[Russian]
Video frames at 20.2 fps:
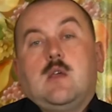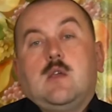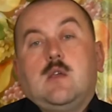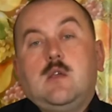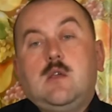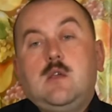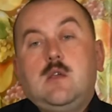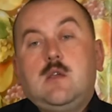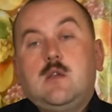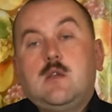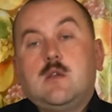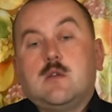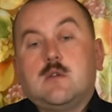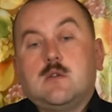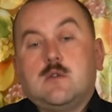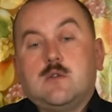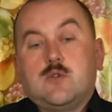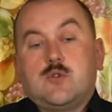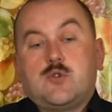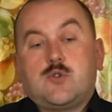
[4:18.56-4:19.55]

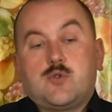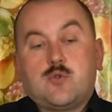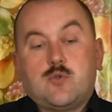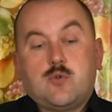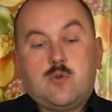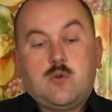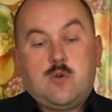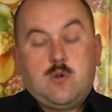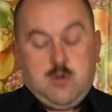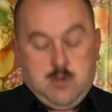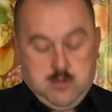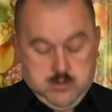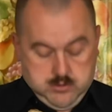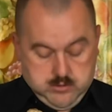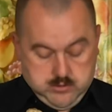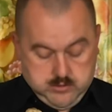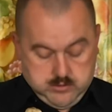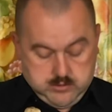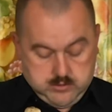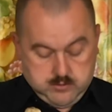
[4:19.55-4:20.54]
И еще
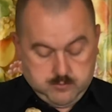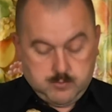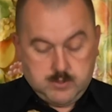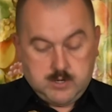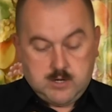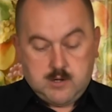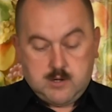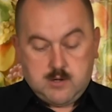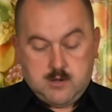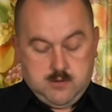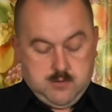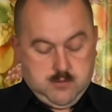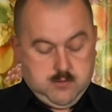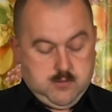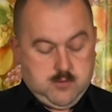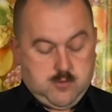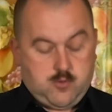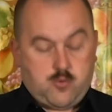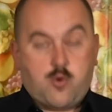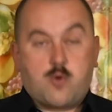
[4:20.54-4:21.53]
мы
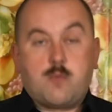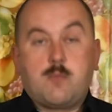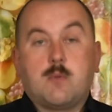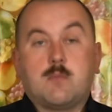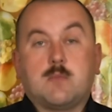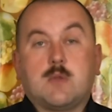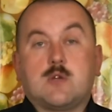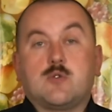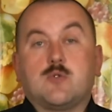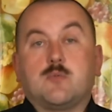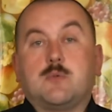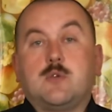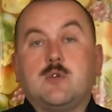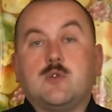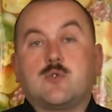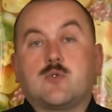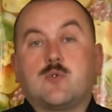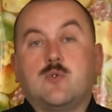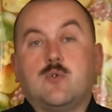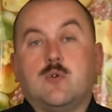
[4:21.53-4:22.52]
кормим нашу
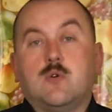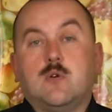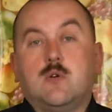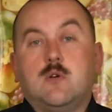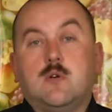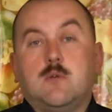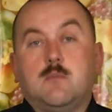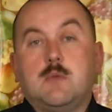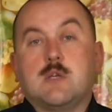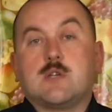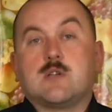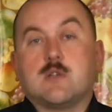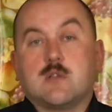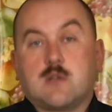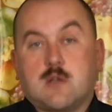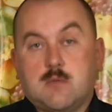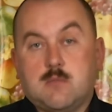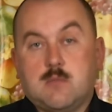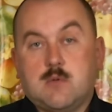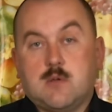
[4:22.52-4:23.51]
птичку
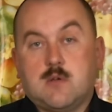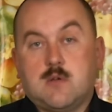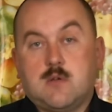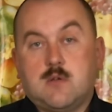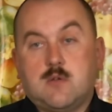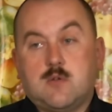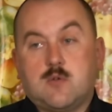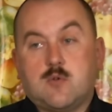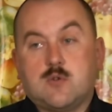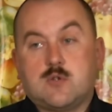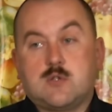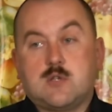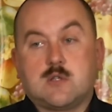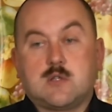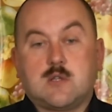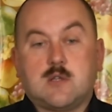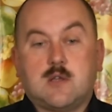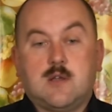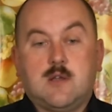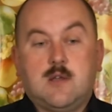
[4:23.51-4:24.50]
мешанками. То есть
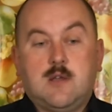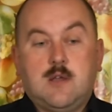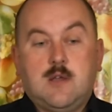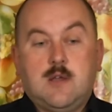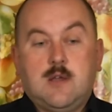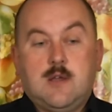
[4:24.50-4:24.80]
это